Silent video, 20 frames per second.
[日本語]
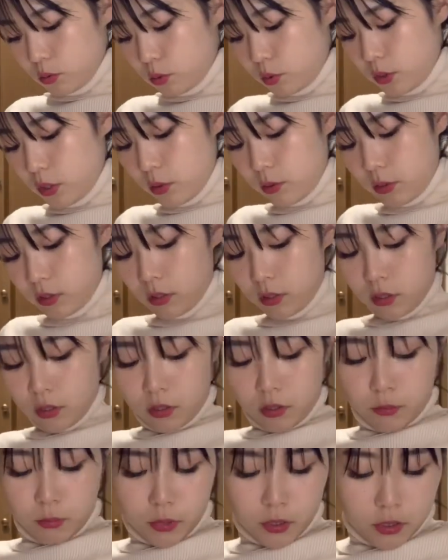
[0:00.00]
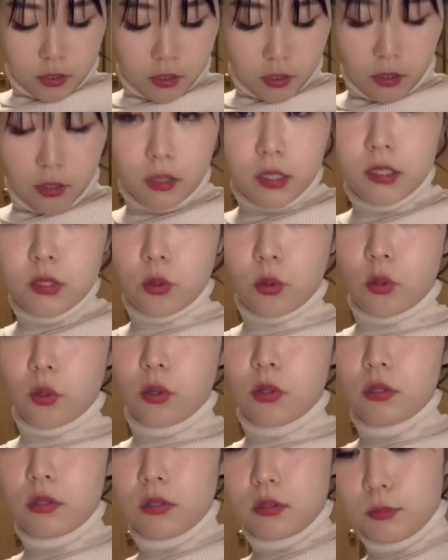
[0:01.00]
これはめっちゃいい
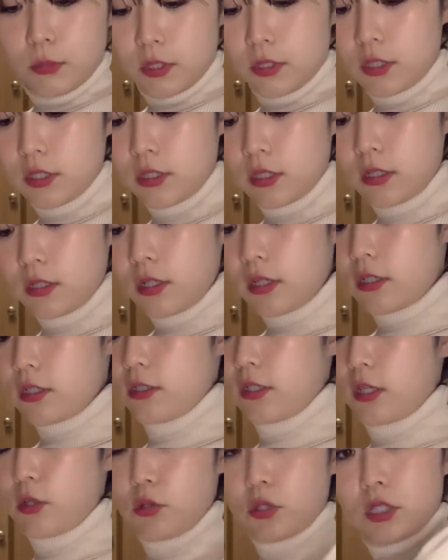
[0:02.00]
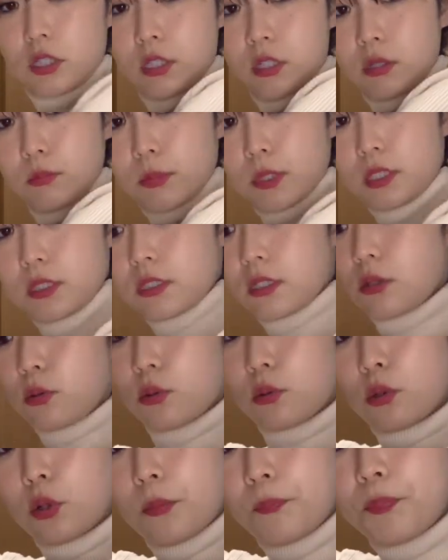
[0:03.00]
ぞ。めっちゃしっかりしてるし、めっちゃ
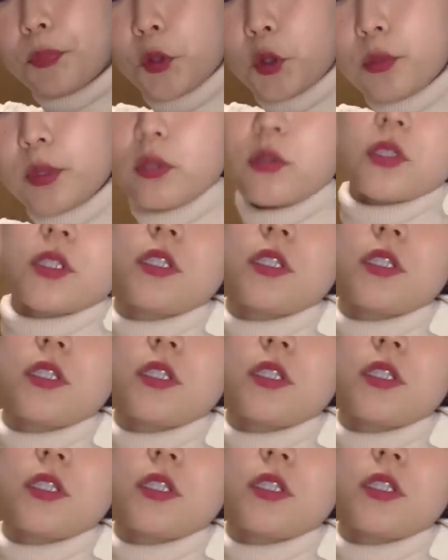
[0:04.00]
こう伸びる